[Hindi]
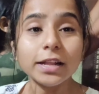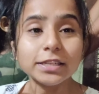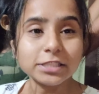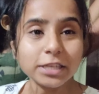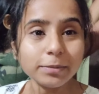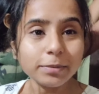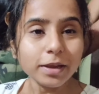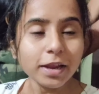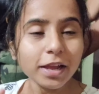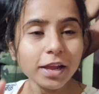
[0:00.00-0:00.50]

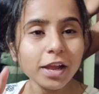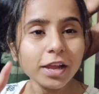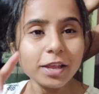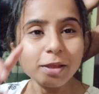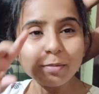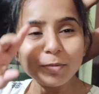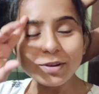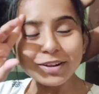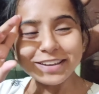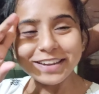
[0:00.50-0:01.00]
अच्छा भी लगा
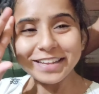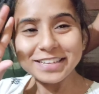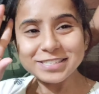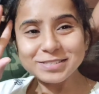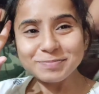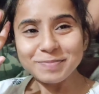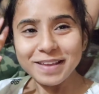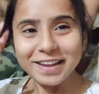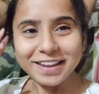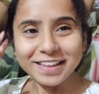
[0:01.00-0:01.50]
कि हम लोग
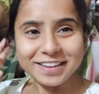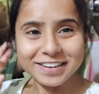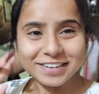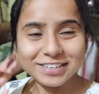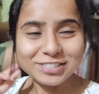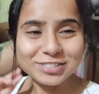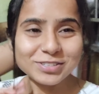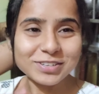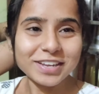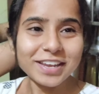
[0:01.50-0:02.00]
टेस्ट पहले ही
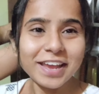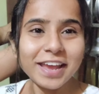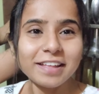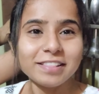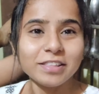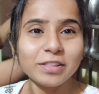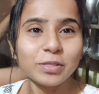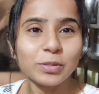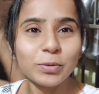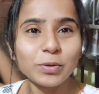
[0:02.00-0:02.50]
कर चुके
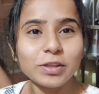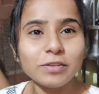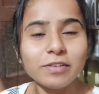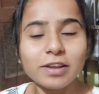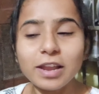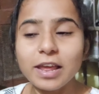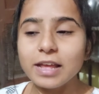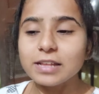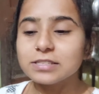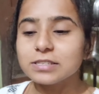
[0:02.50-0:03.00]
हैं तंदूरी
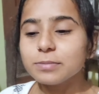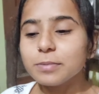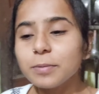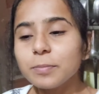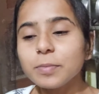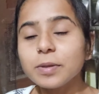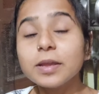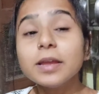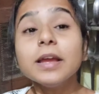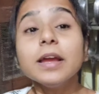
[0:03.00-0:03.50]
वाला ऐसे
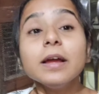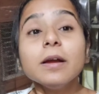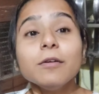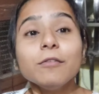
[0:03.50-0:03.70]
मम्मी